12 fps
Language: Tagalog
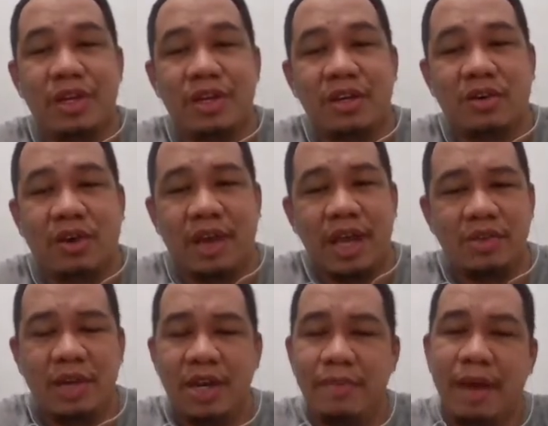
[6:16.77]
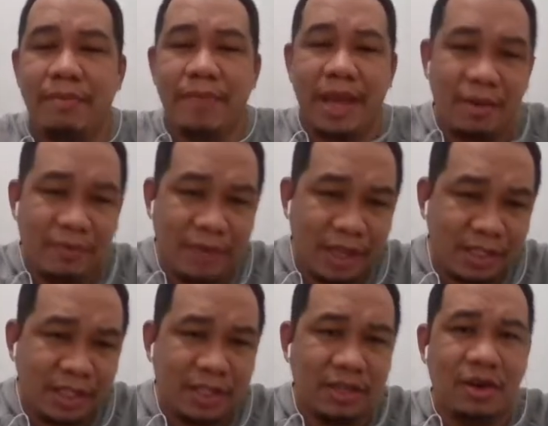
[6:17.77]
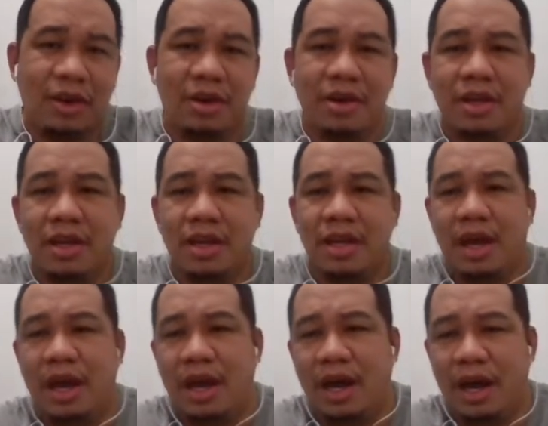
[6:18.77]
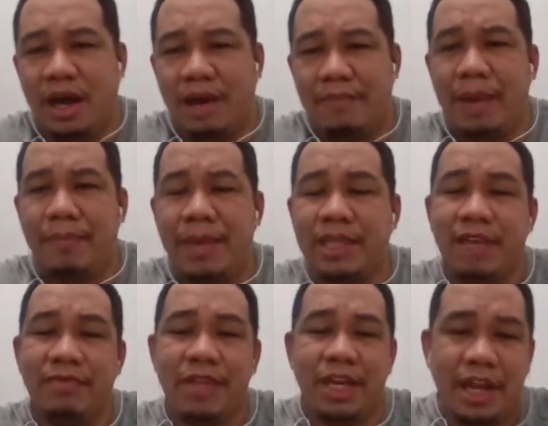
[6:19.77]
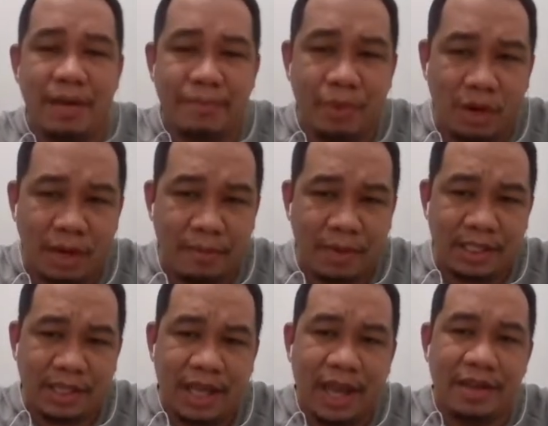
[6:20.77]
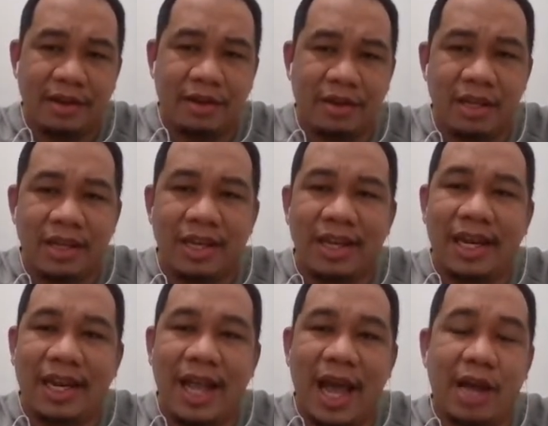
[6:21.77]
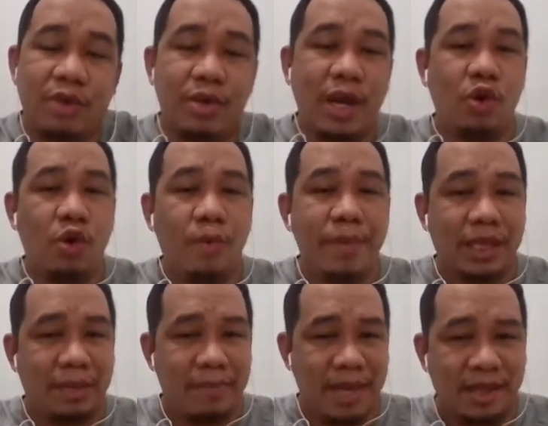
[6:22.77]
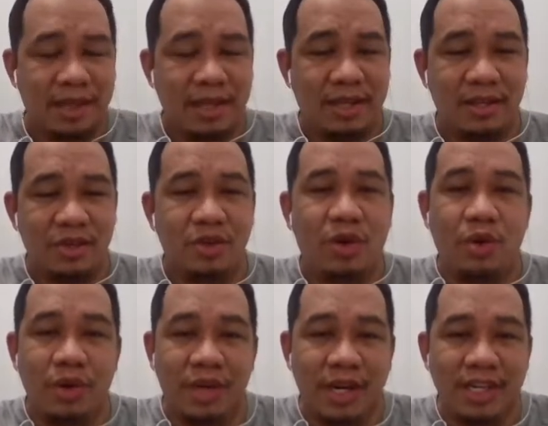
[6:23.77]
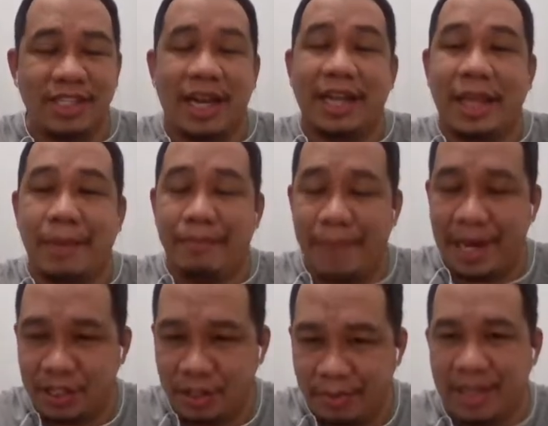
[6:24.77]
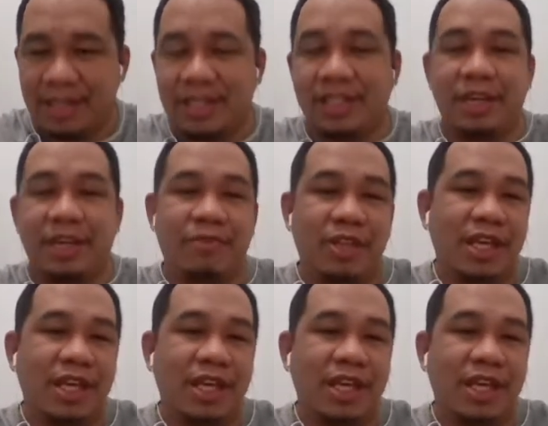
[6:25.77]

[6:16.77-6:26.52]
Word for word: Okay, so ano bang benefits? No? Uh, pag may safety and health program kasi tayo, nagkakaroon ng commitment yung owners at top management sa safety.